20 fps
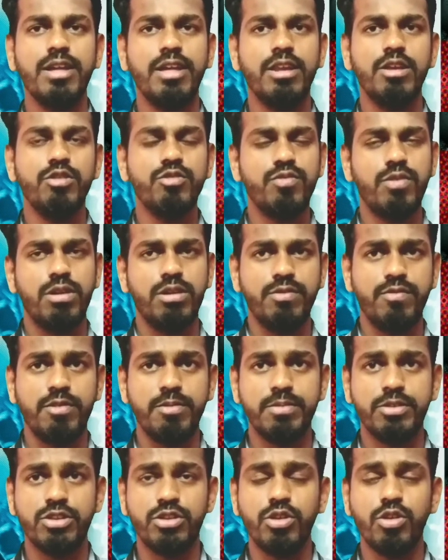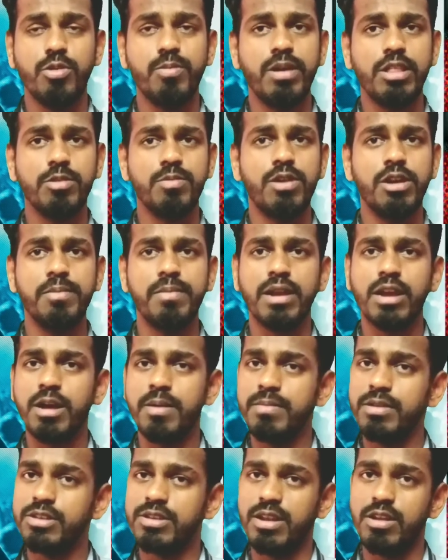நிறைய யூஸ்ஃபுல்லான இன்ஃபர்மேஷன் இருக்கும் அதுக்கு முன்னாடி
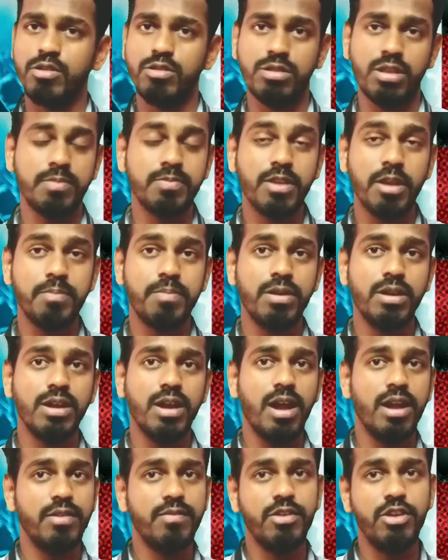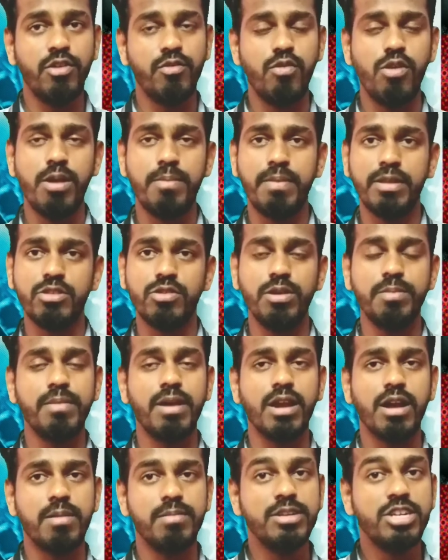மறக்காம சேனலுக்கு சப்ஸ்கிரைப் பண்ணுங்க அந்த வீடியோ ஃபுல்லாக பார்த்துட்டே
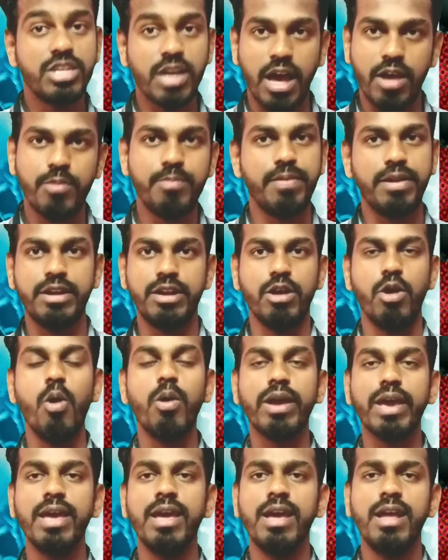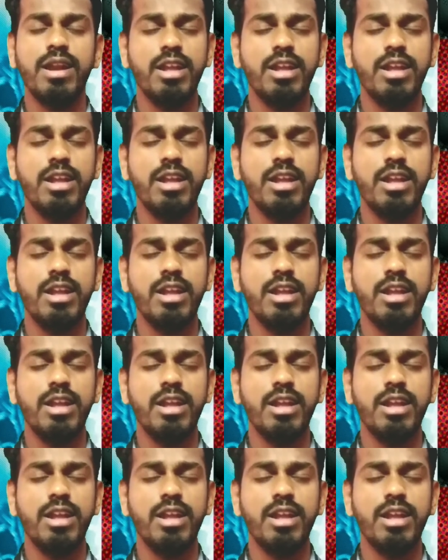மறக்காம ஷேரும் பண்ணிடுங்க ஓகே